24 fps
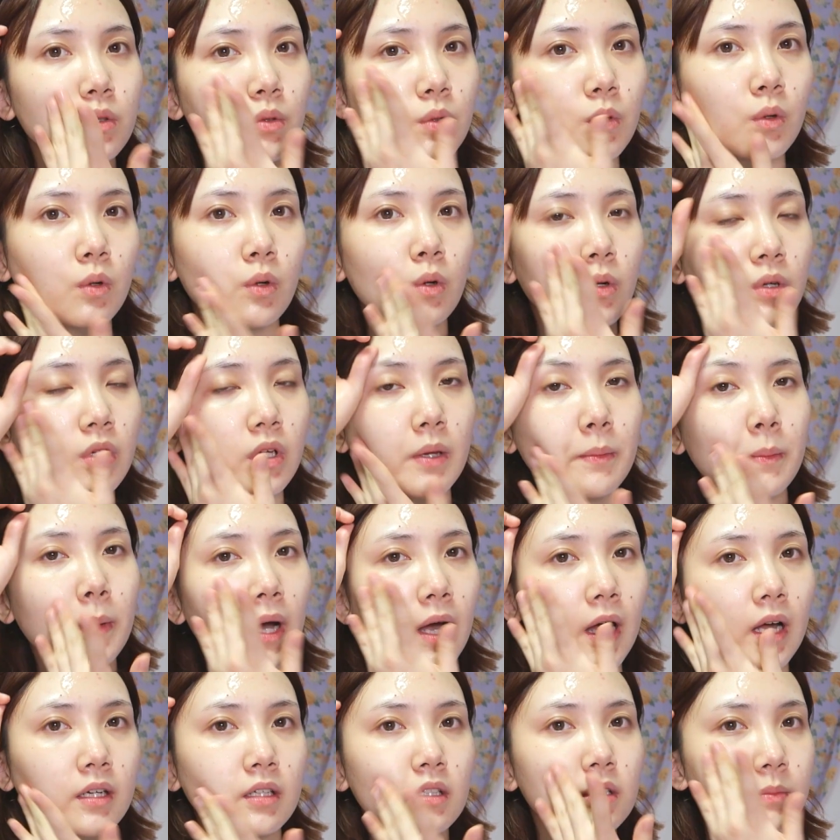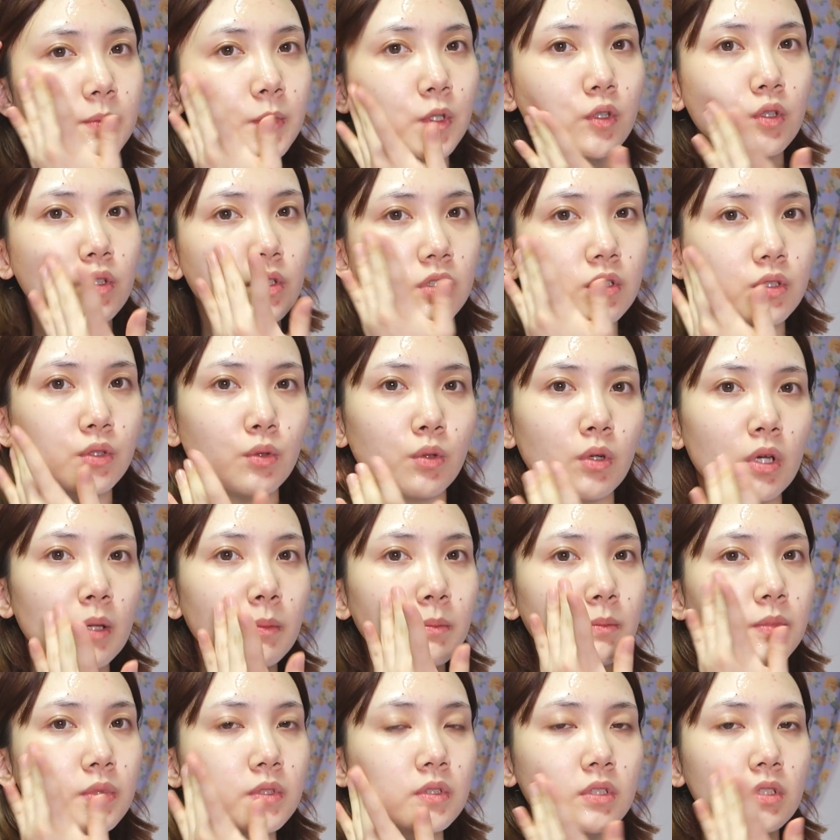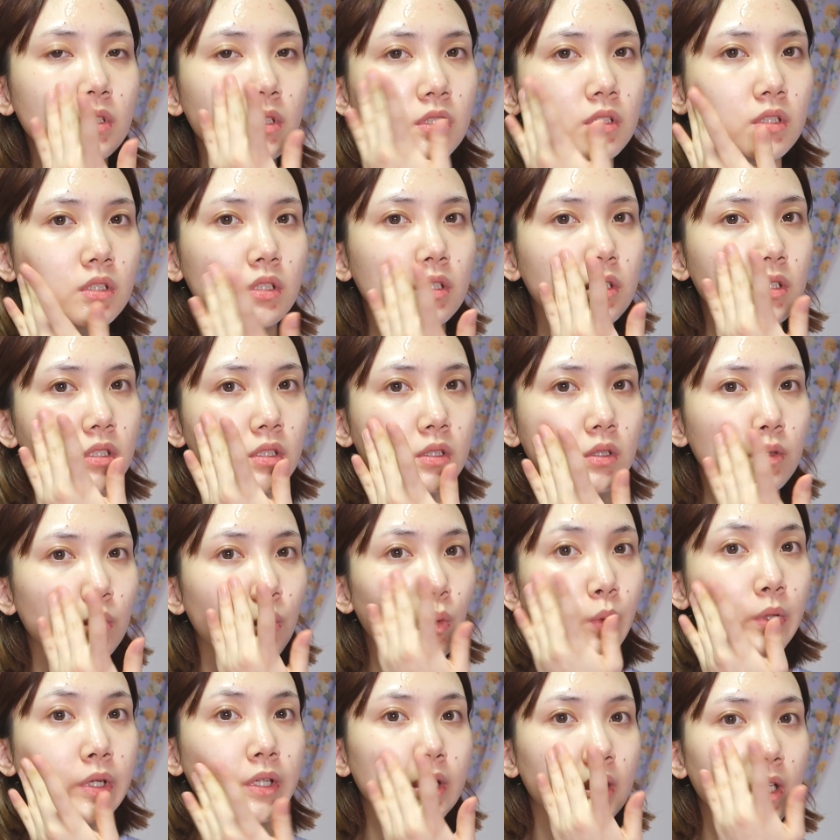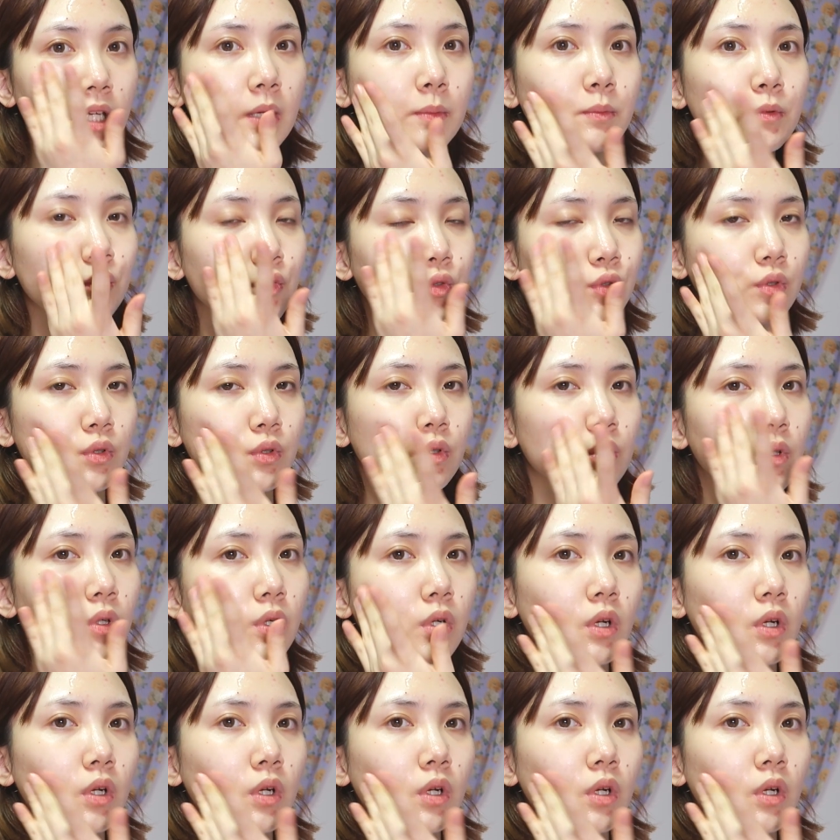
이렇게 바르면은 이 햄프시드 오일 캡슐